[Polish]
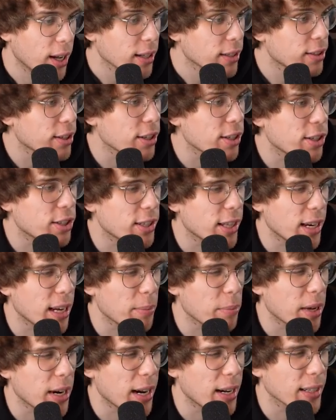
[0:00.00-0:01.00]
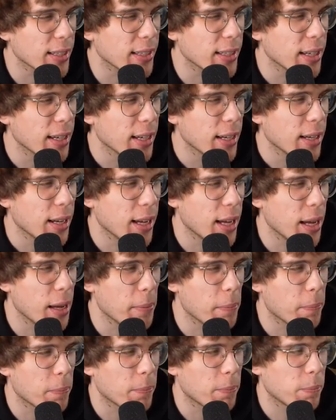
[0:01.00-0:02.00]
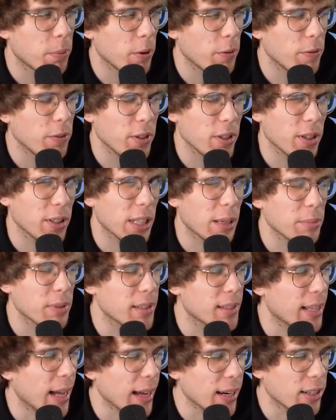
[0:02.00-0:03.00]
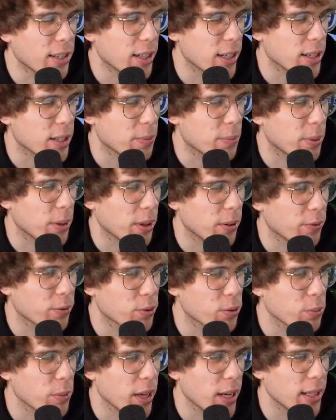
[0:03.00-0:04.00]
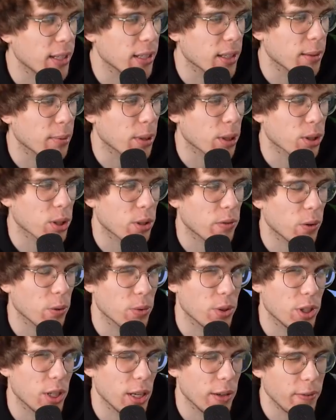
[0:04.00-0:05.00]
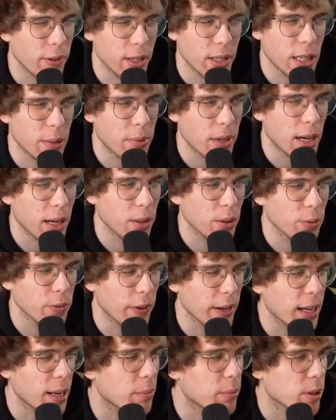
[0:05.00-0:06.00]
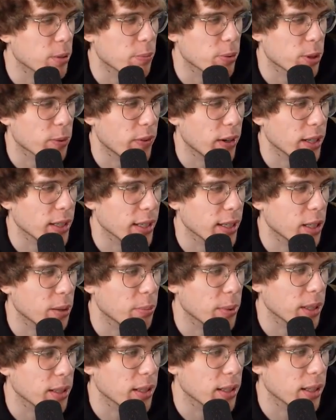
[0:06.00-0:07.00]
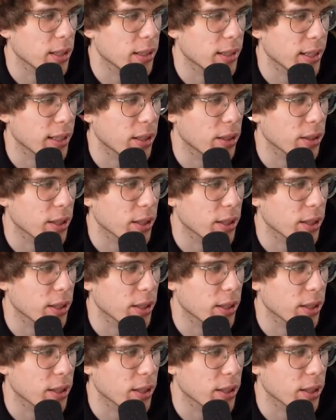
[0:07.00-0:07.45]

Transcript: 34 emeraldy e, powinno nam starczyć, bo w sumie jeden chyba kosztował 9 emeraldów, a ile będziemy potrzebowali tego, e, tego,